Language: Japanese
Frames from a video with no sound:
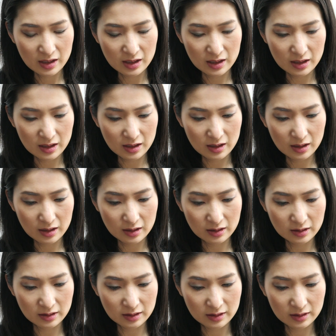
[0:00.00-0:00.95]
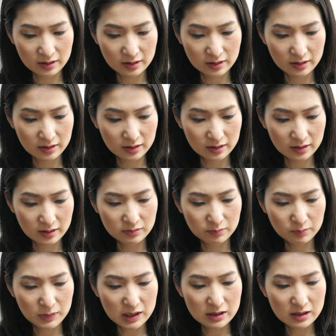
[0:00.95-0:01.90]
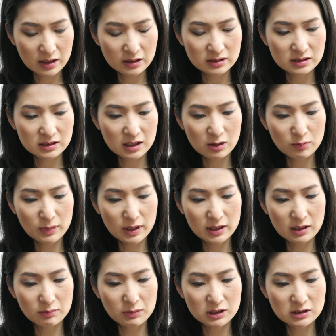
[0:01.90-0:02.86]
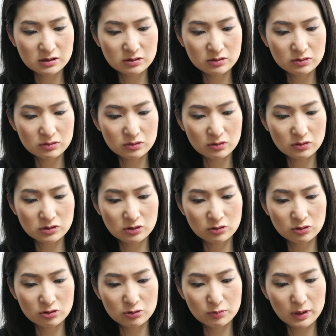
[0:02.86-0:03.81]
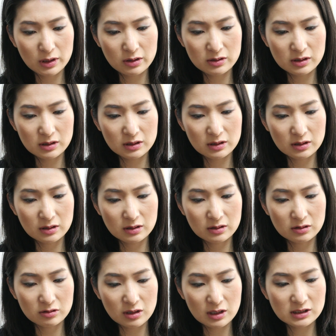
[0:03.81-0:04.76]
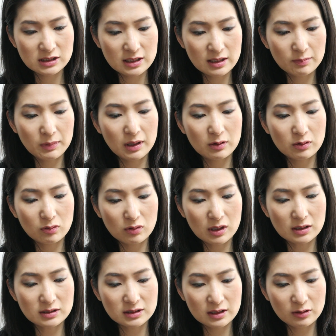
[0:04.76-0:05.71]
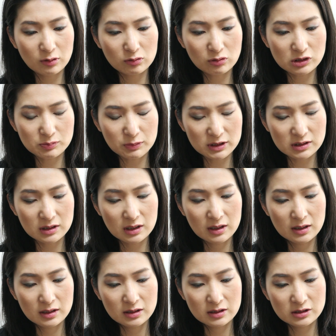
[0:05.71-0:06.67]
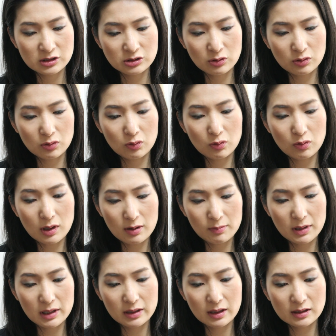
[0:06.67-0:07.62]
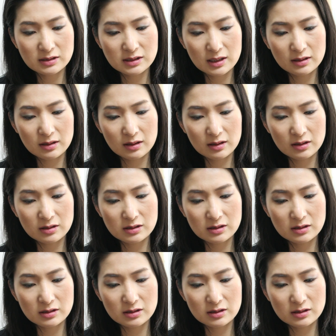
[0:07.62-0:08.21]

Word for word: えー、毎回使う前にマジッククロスを塗る前に濡らしてメイクを完全に落とします。使用後は毎回洗濯